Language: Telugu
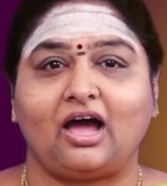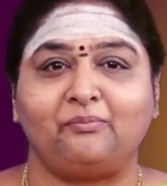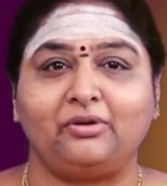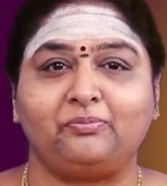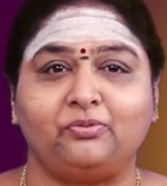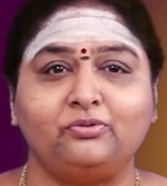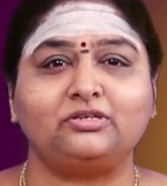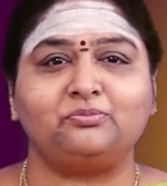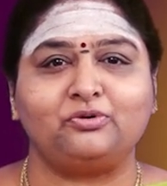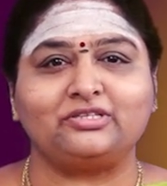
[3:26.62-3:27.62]
ఆమె పూజ
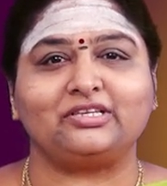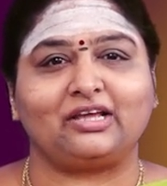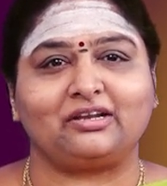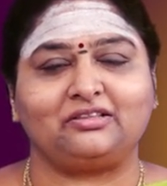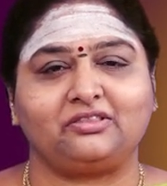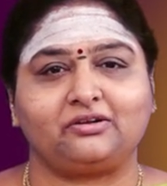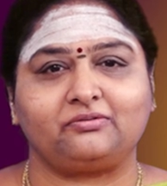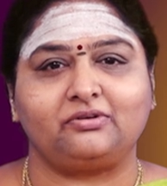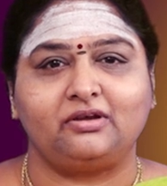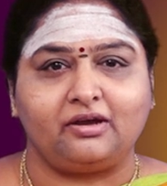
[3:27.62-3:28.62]
ముగిసిన అనంతరం
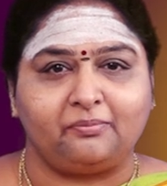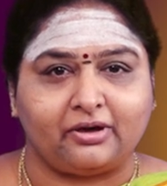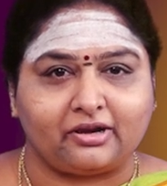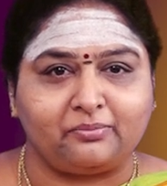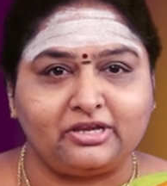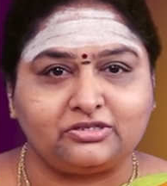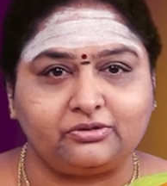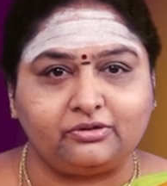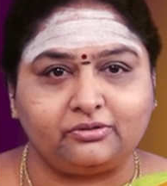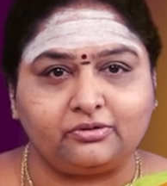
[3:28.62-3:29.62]

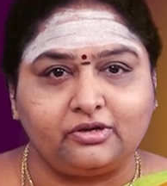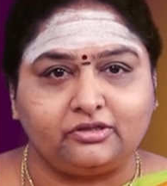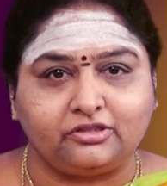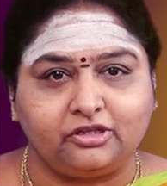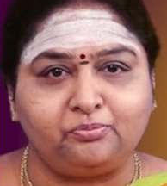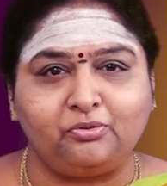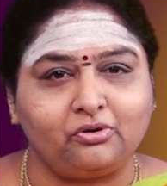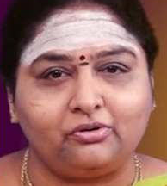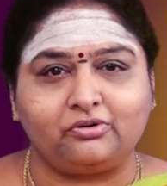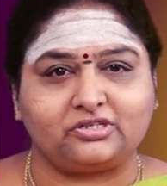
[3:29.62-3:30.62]
పరమేశ్వరుడు
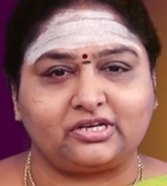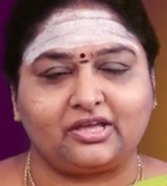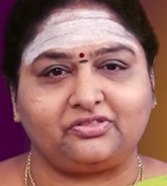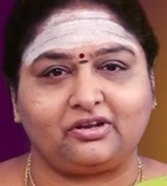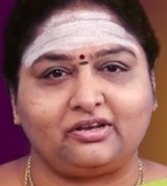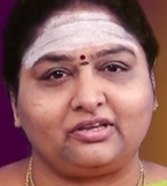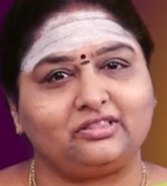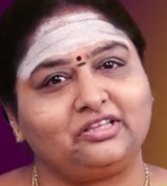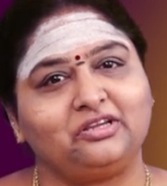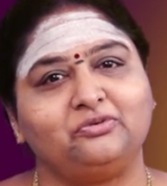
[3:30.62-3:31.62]
తిరుపుగులూరు క్షేత్రానికి
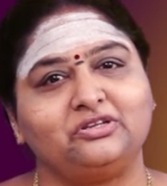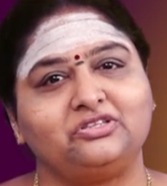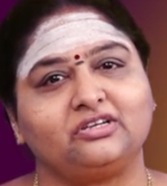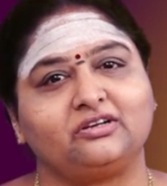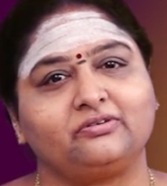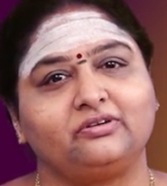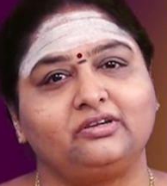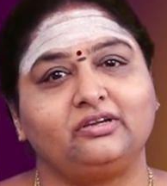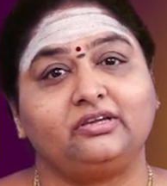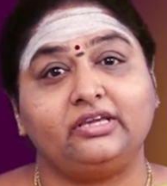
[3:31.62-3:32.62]
తిరిగి వచ్చారు
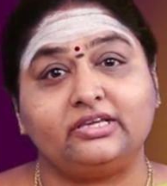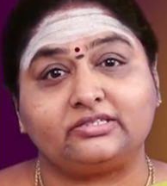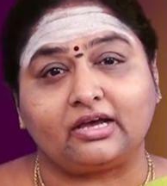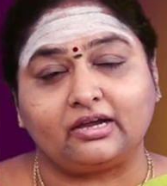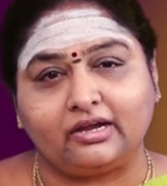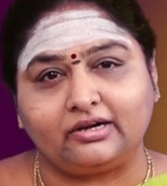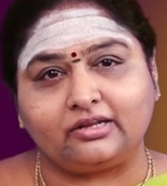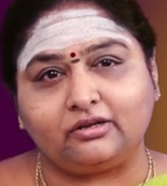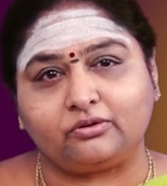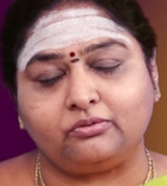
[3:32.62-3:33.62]
ఈ
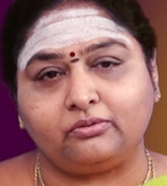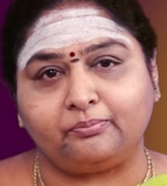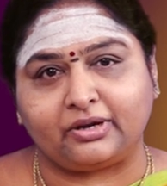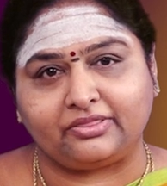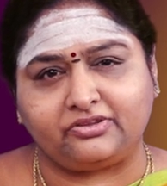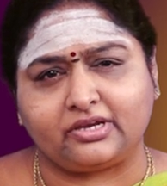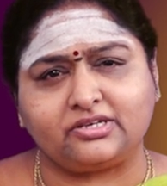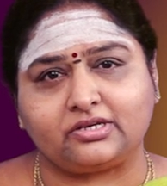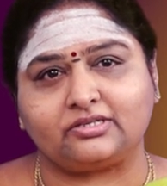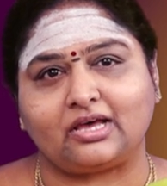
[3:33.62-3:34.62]
సంఘటనకు
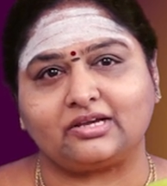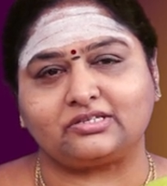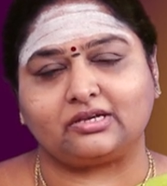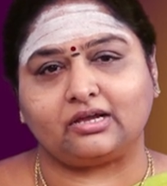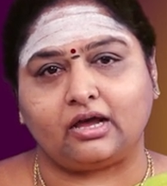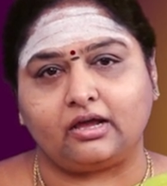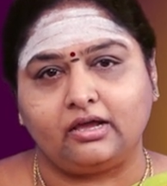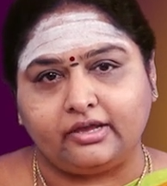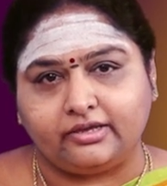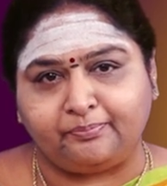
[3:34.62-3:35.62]
ప్రత్యక్ష సాక్ష్యంగా
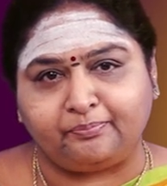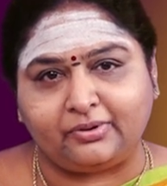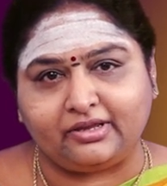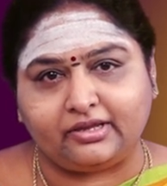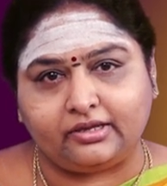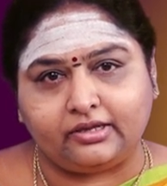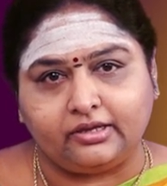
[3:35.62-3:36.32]
ఇప్పటికీ